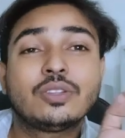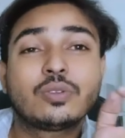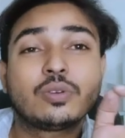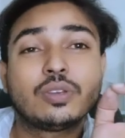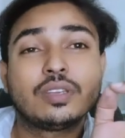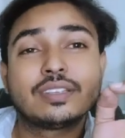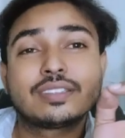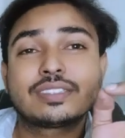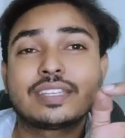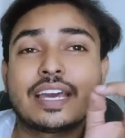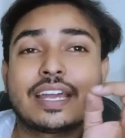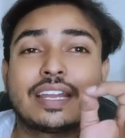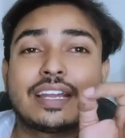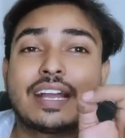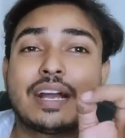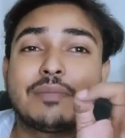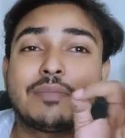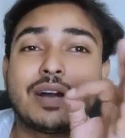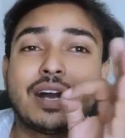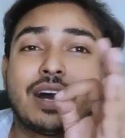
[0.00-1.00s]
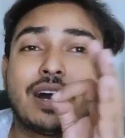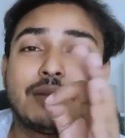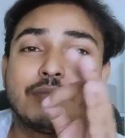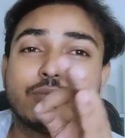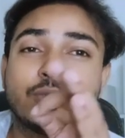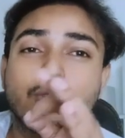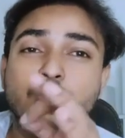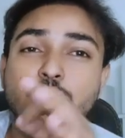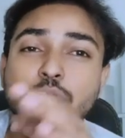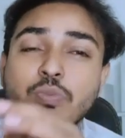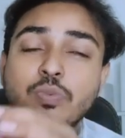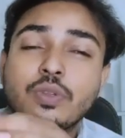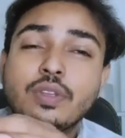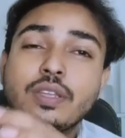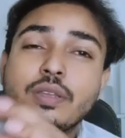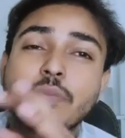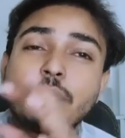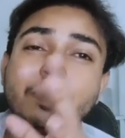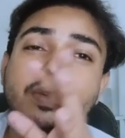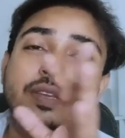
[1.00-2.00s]
तो ये सारे काम हम
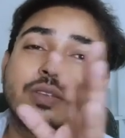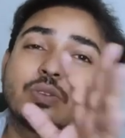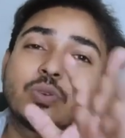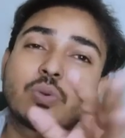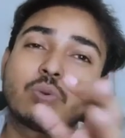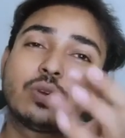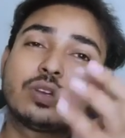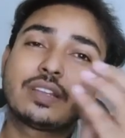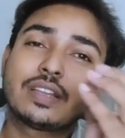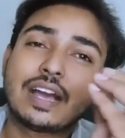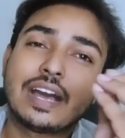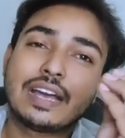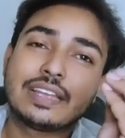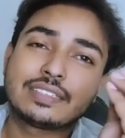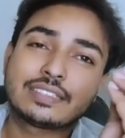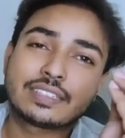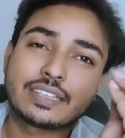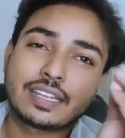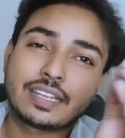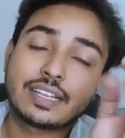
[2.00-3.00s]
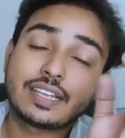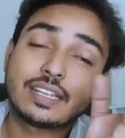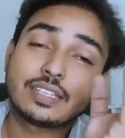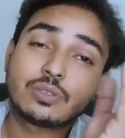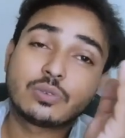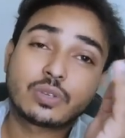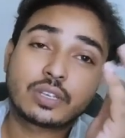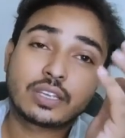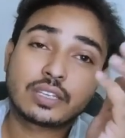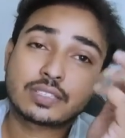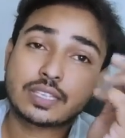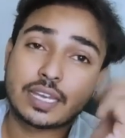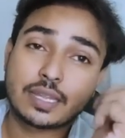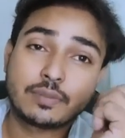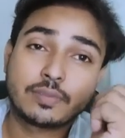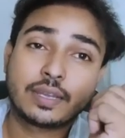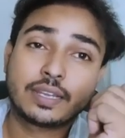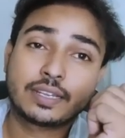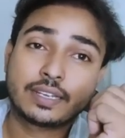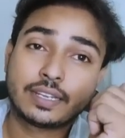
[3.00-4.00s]
भोजपुरी पे जो कोई राज करेगा तो
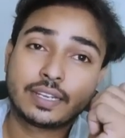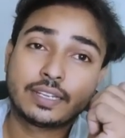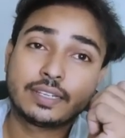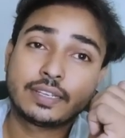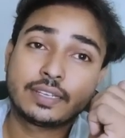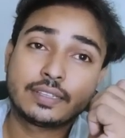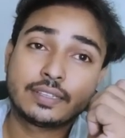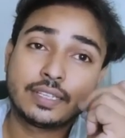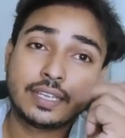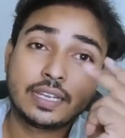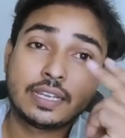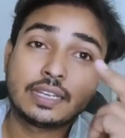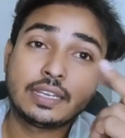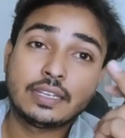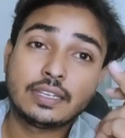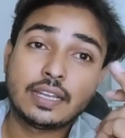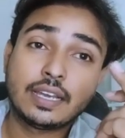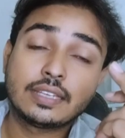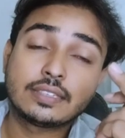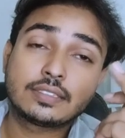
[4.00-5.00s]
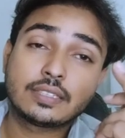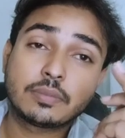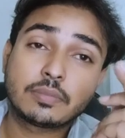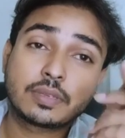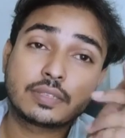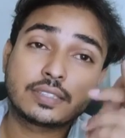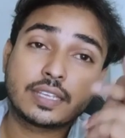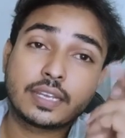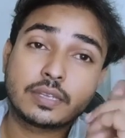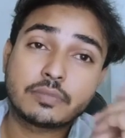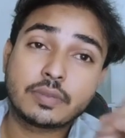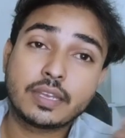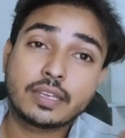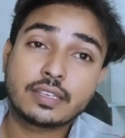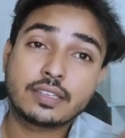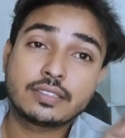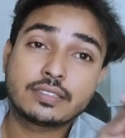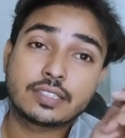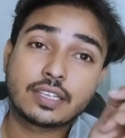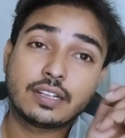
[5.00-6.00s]
खेसारी भाई करेंगे देख लेना जब खेसारी भाई
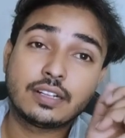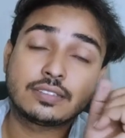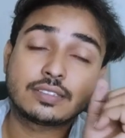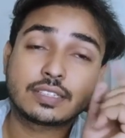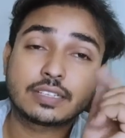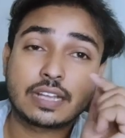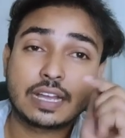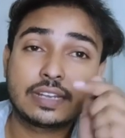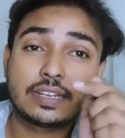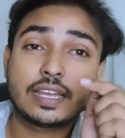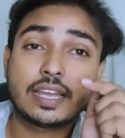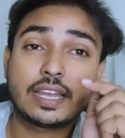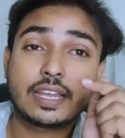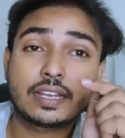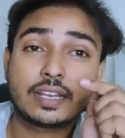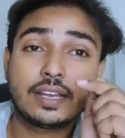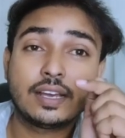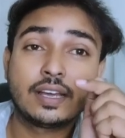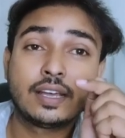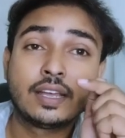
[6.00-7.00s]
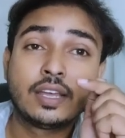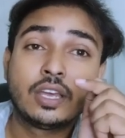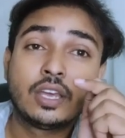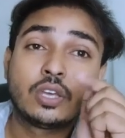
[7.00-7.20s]
इस चैनल से गाना आएगा